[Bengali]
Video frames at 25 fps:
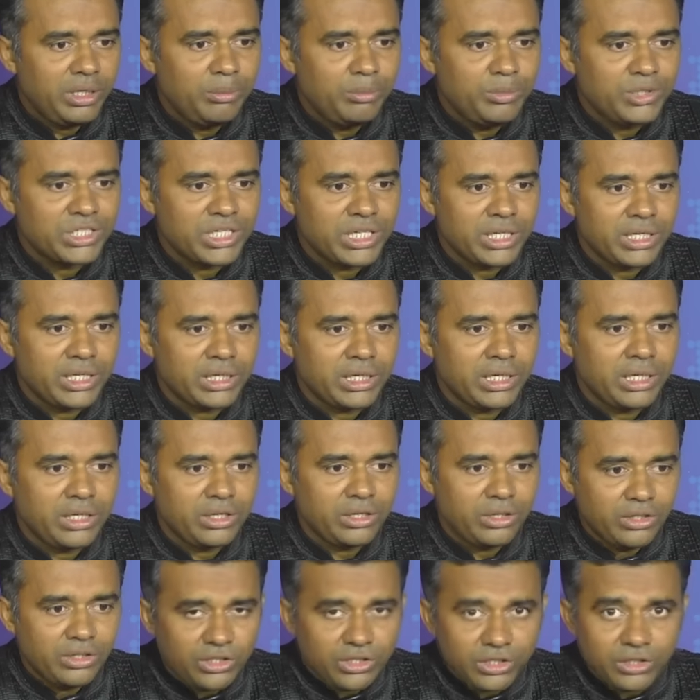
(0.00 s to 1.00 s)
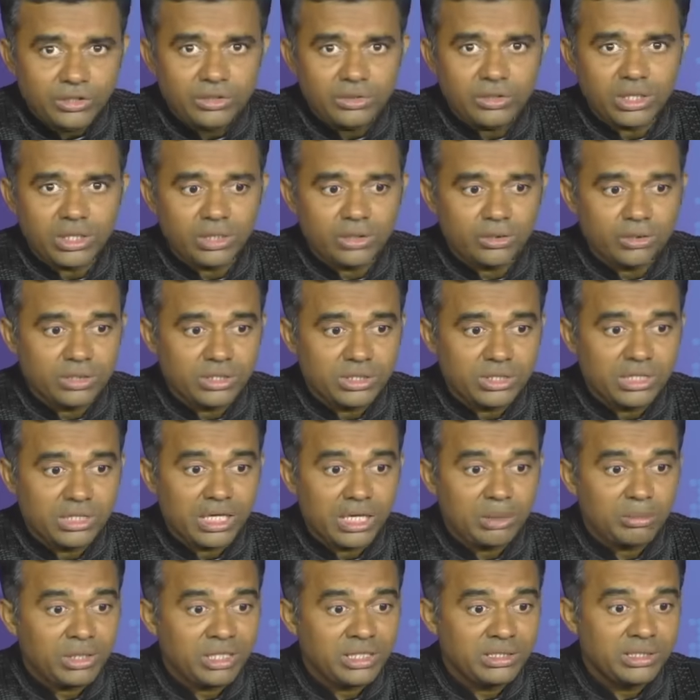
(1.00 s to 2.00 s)
বিষয়টাকে কন্টিনিউ করা হচ্ছে
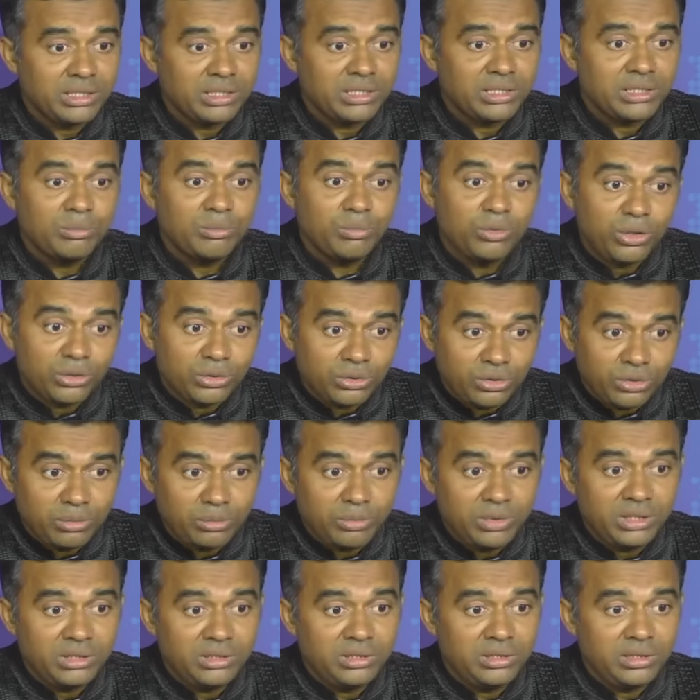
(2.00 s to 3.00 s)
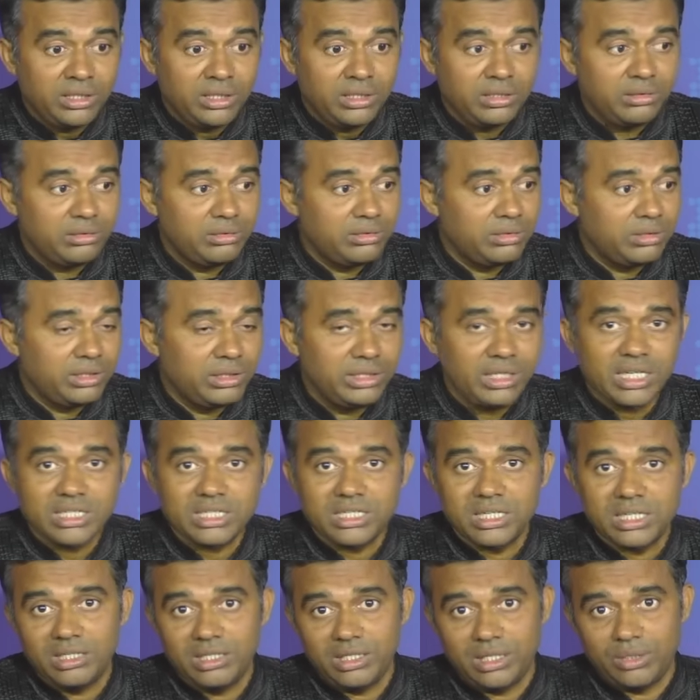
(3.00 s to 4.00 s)
আবার দেখছি মদন মিত্রের
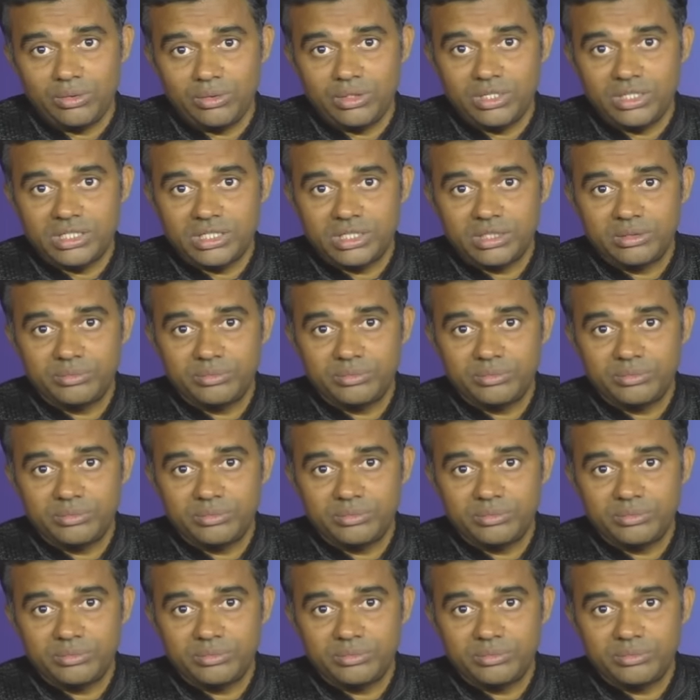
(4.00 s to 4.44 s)
রিয়াকশন নেওয়া হয়েছে